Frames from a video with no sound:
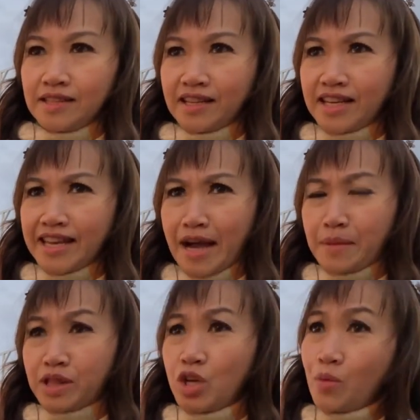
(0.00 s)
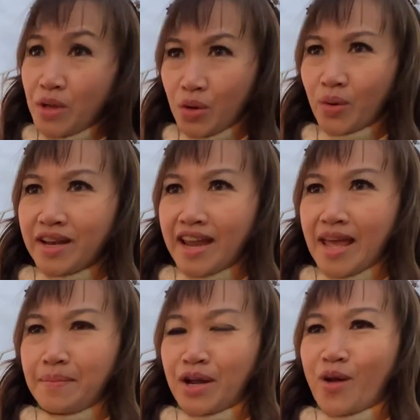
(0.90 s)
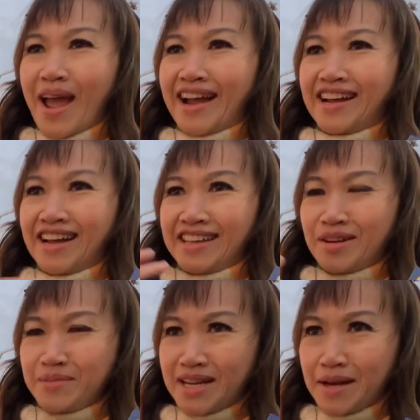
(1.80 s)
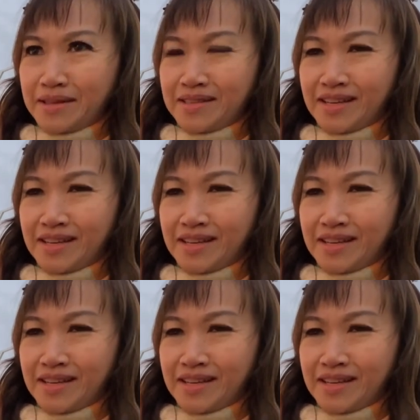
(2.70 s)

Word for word: những cái nào mà tiêu biểu để mà đoàn giống như là